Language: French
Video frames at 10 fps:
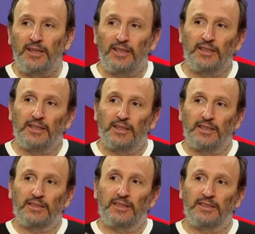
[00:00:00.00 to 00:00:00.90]

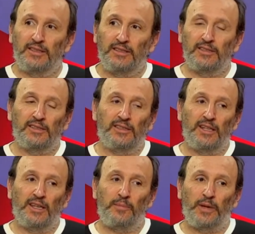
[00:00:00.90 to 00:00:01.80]
Incroyable.
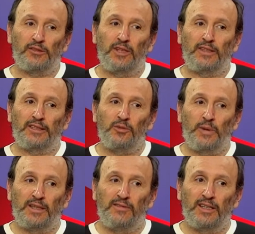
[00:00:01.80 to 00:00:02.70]
Euh, et personne n'avait entendu
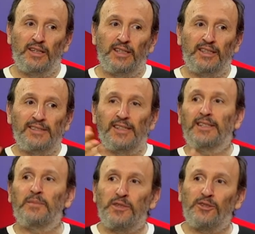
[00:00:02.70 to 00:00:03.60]
parler des variants. Et dans
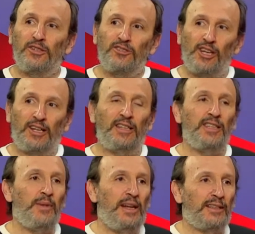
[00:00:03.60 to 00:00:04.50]
cet épisode, chaque
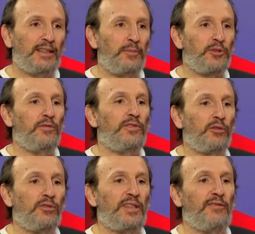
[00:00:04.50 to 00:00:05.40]
animal attrape son
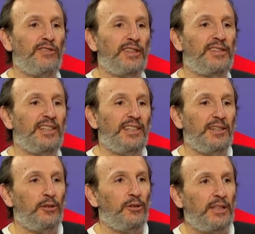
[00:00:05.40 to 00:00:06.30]
virus, en fait.
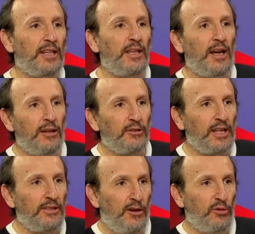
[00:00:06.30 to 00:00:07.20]
Mhm. Le canard a le
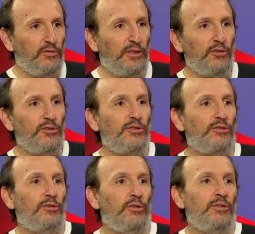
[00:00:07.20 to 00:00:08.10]
canarovirus,
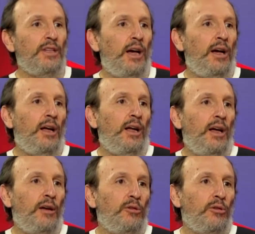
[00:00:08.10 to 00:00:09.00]
le renard
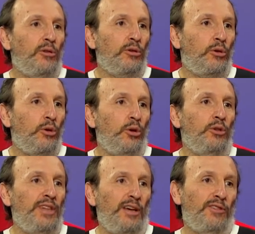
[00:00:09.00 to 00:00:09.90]
a, a le
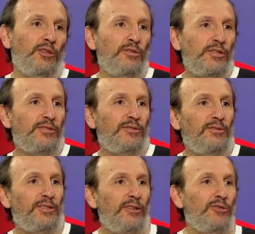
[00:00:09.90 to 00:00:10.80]
coronavirus,
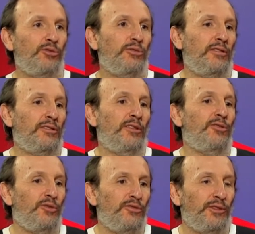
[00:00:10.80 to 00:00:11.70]
le kangourou a le
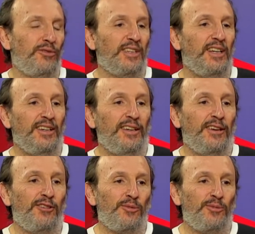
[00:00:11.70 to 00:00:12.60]
kangourou virus.
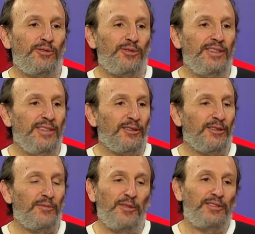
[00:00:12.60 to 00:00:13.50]
Et je me suis dit,
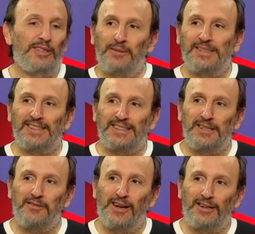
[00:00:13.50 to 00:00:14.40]
euh, ben, finalement, c'était
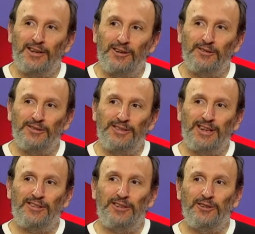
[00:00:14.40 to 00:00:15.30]
les variants à euh,
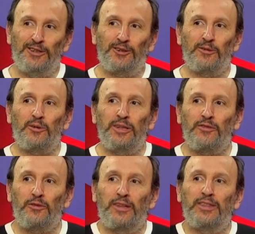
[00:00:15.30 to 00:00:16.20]
avant l'heure. Comme quoi,
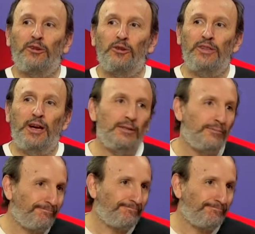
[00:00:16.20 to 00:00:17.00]
des fois, on déconnant. Hein.